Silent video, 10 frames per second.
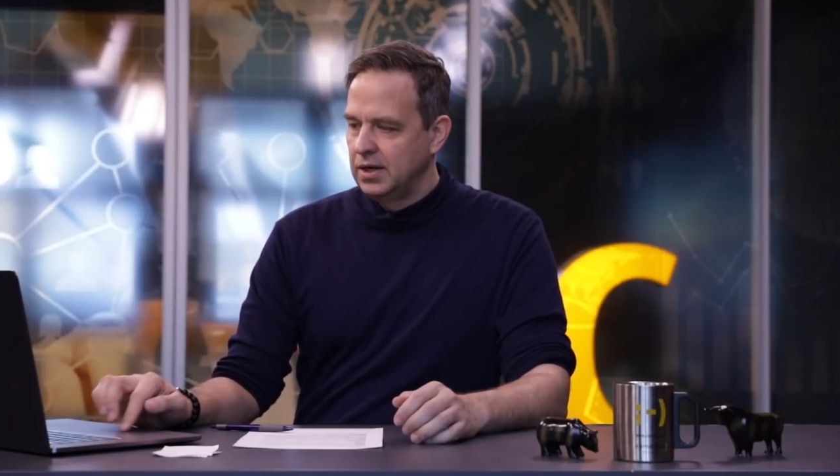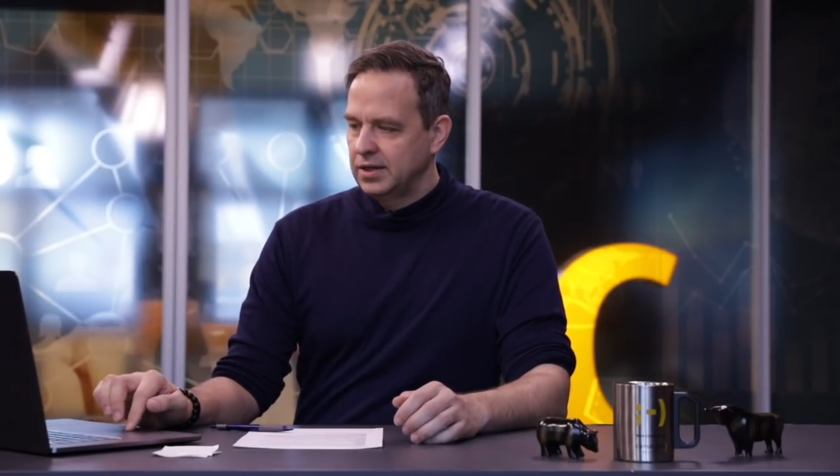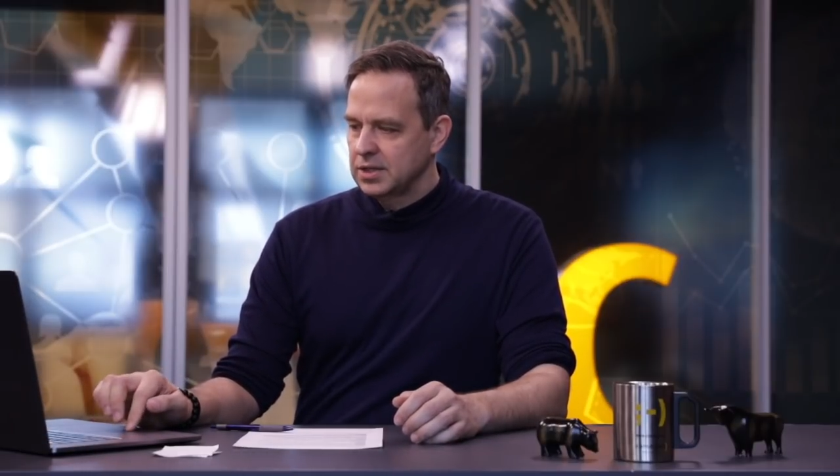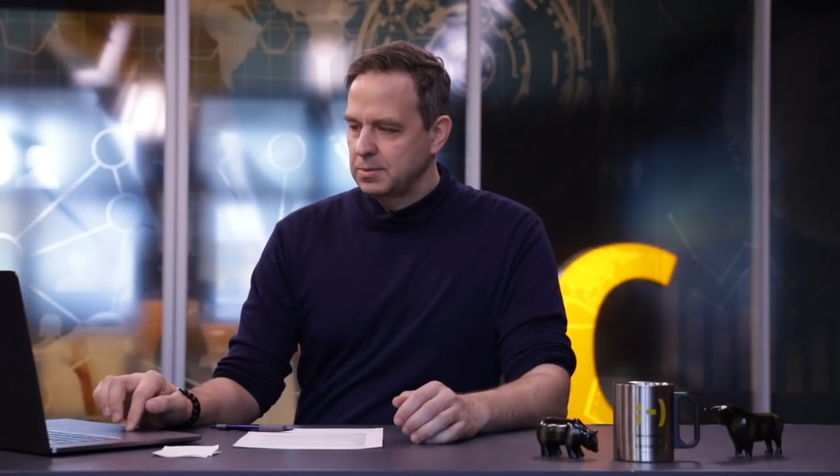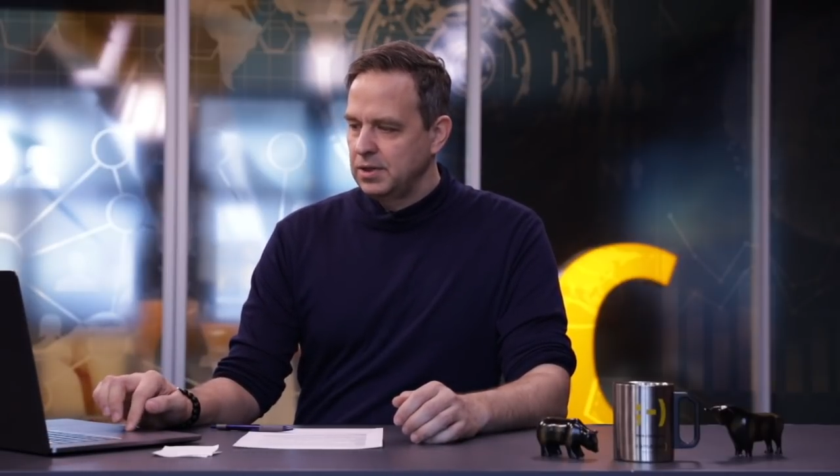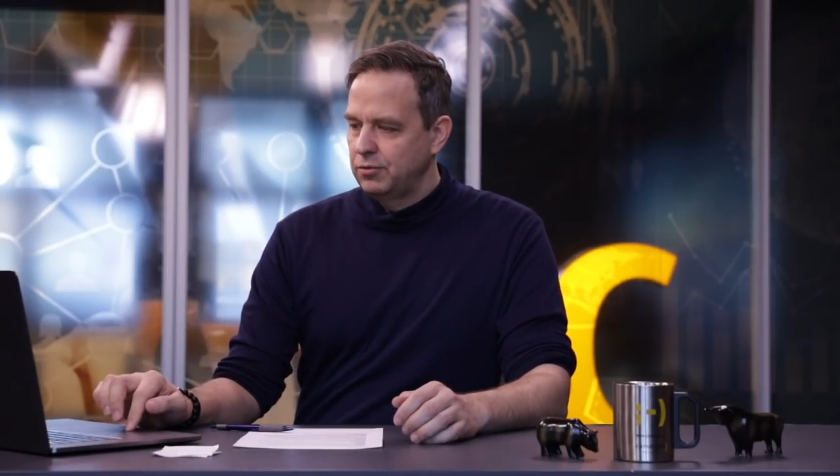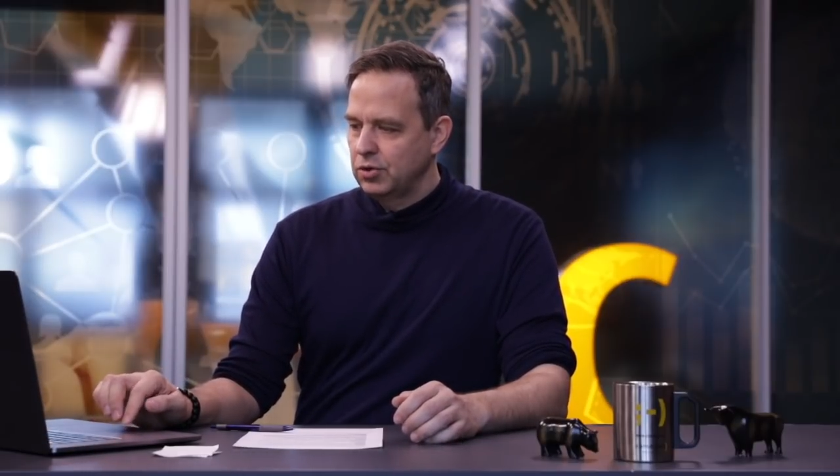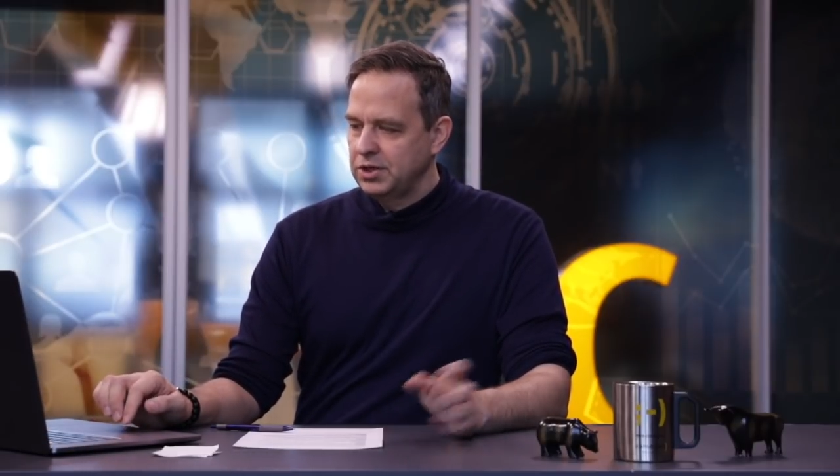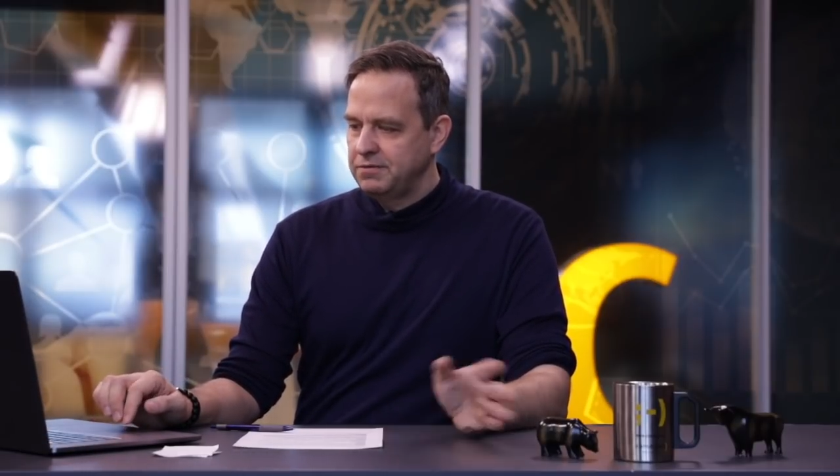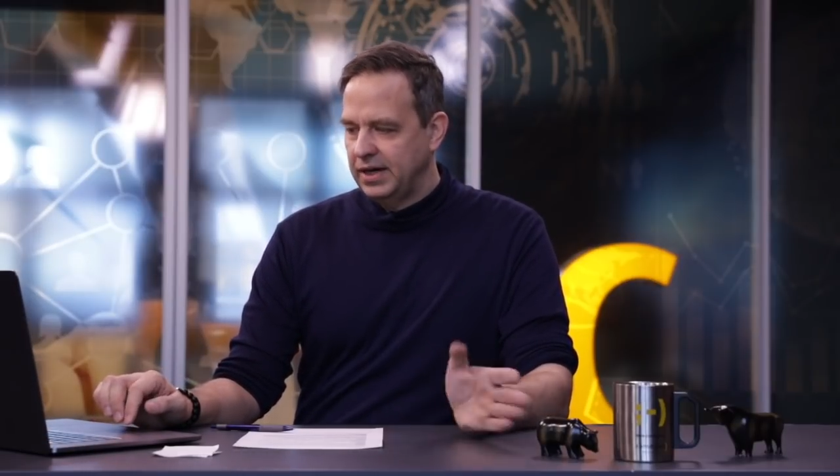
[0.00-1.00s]
dass wir
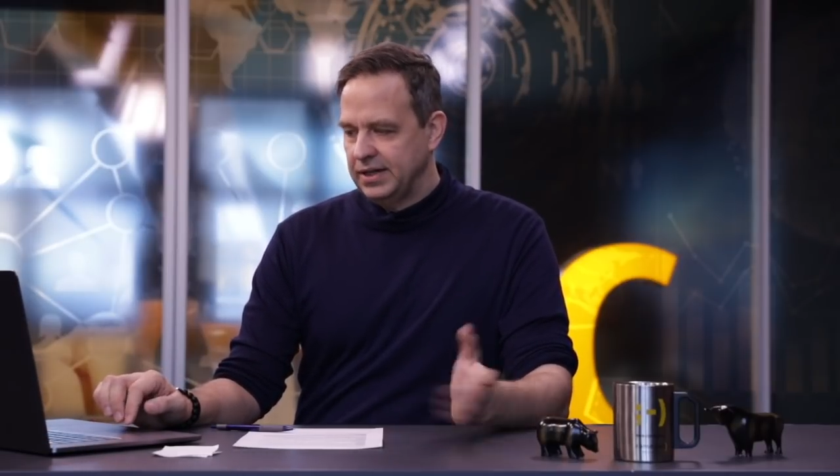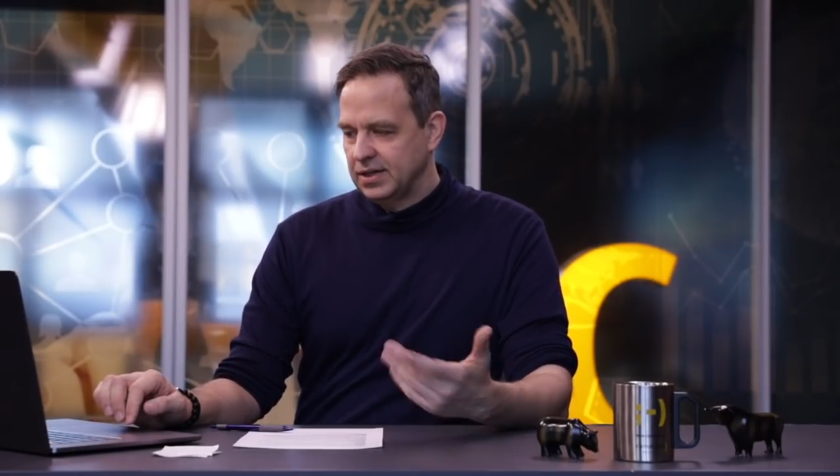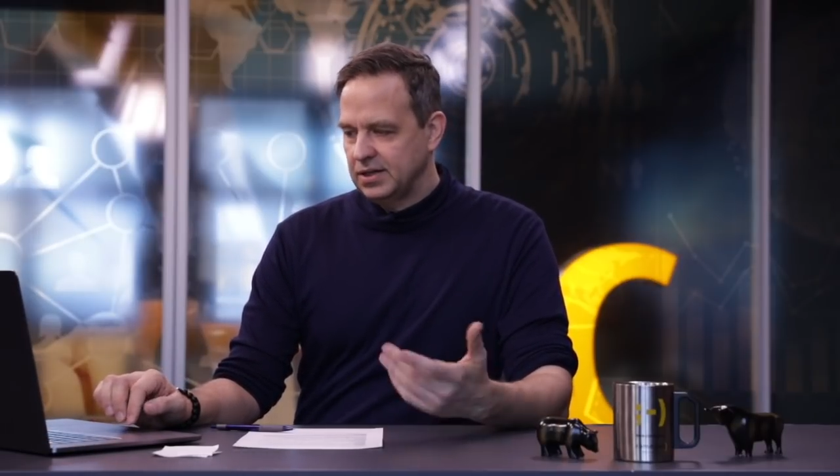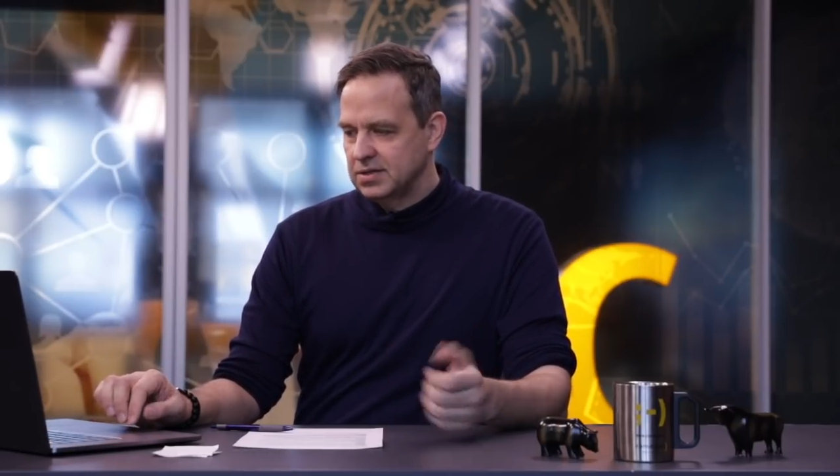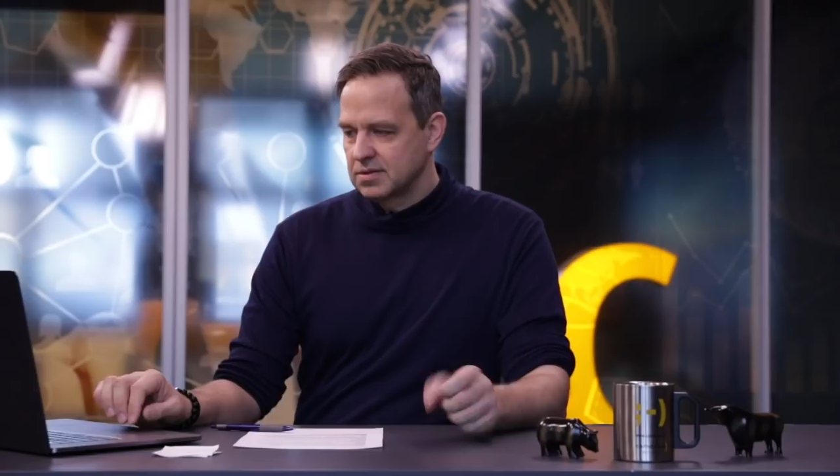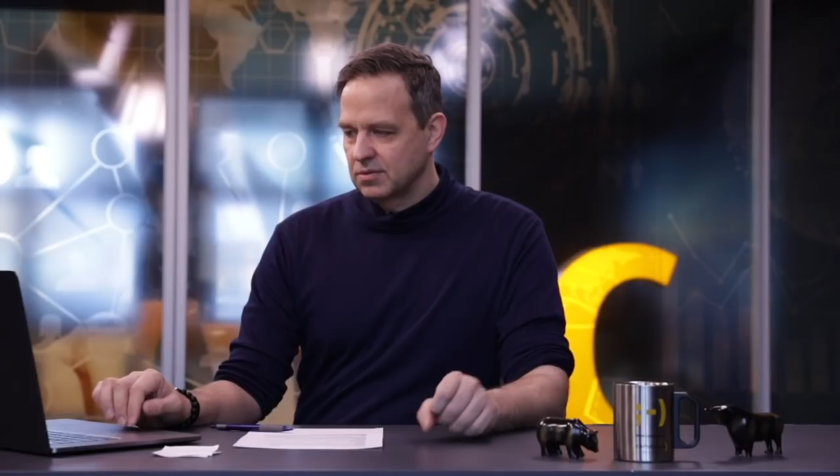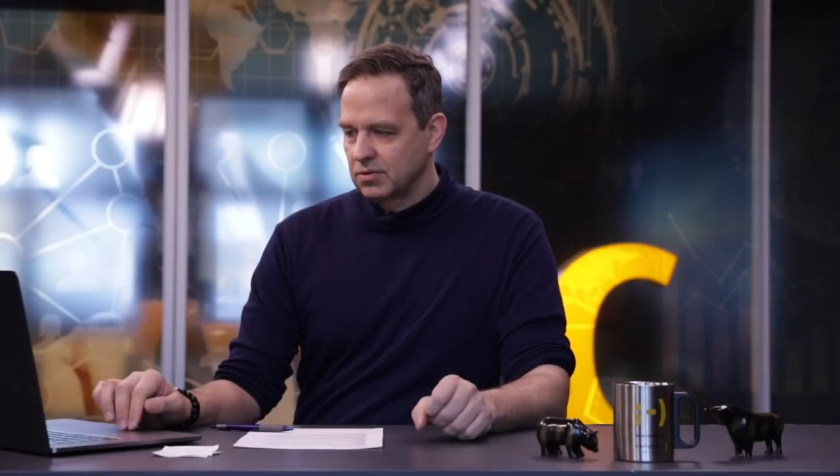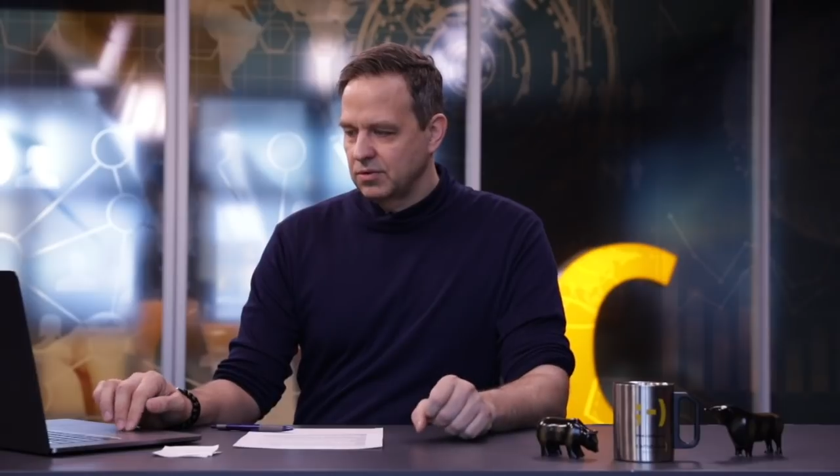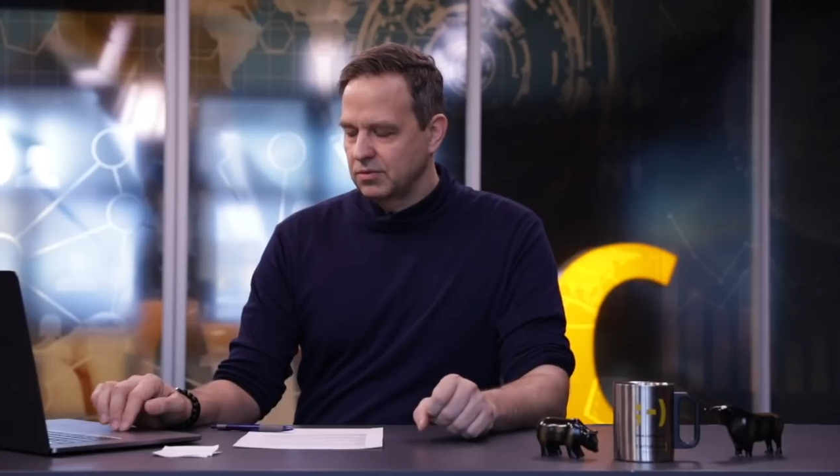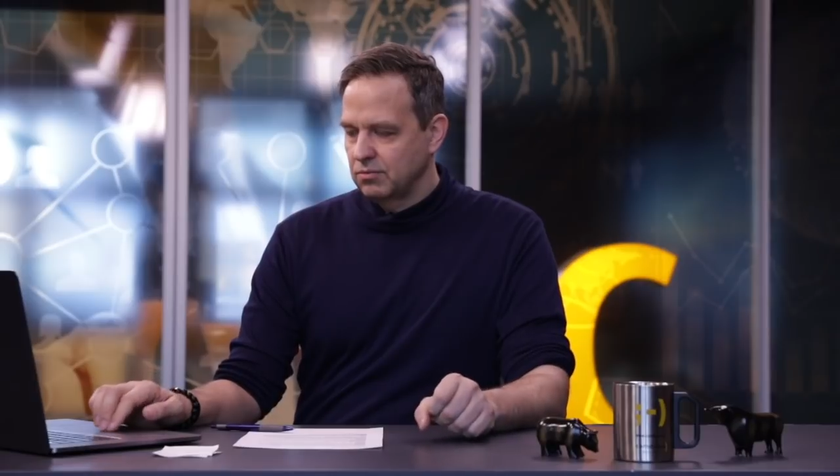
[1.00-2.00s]
wirklich weiter
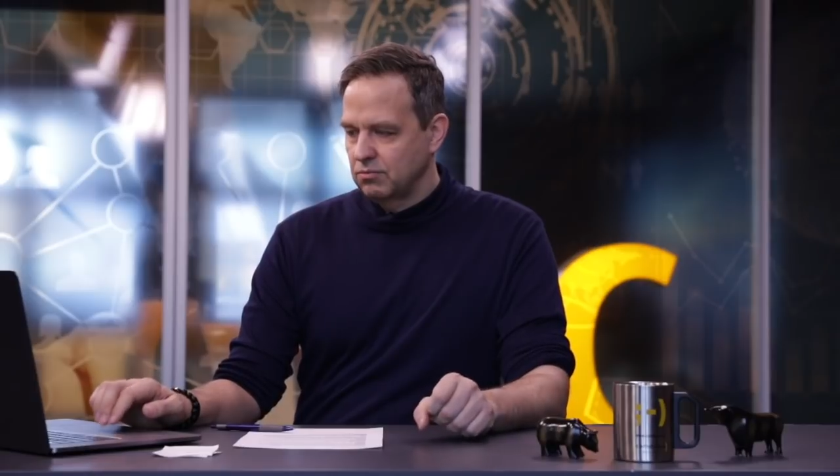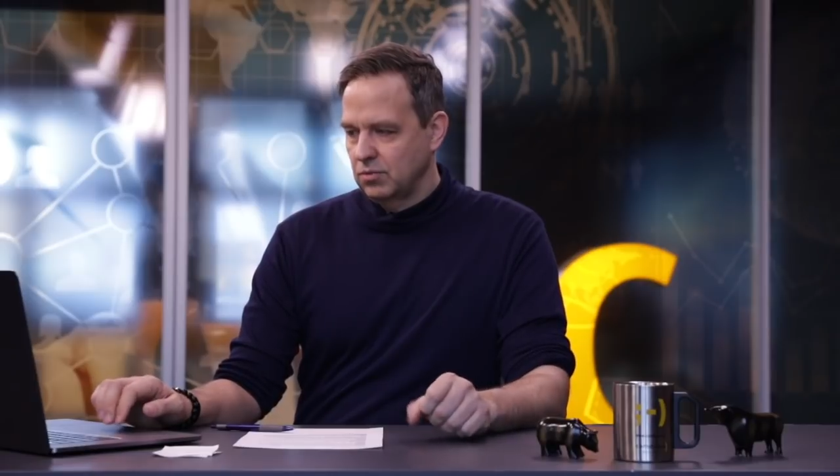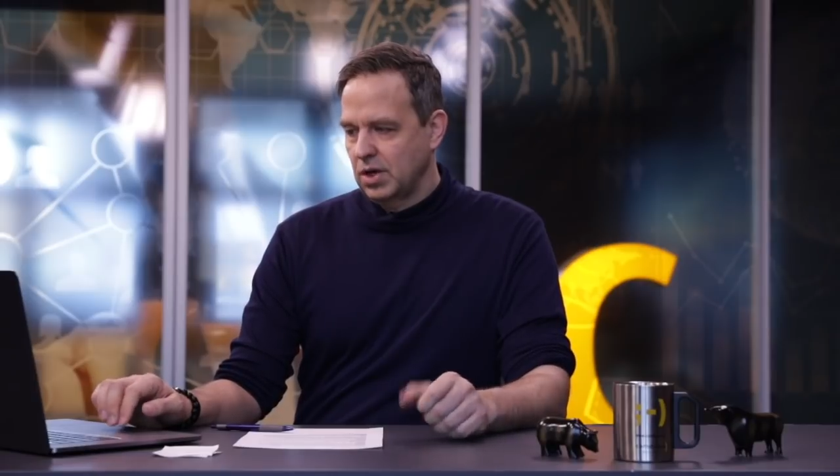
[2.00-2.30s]
diesen,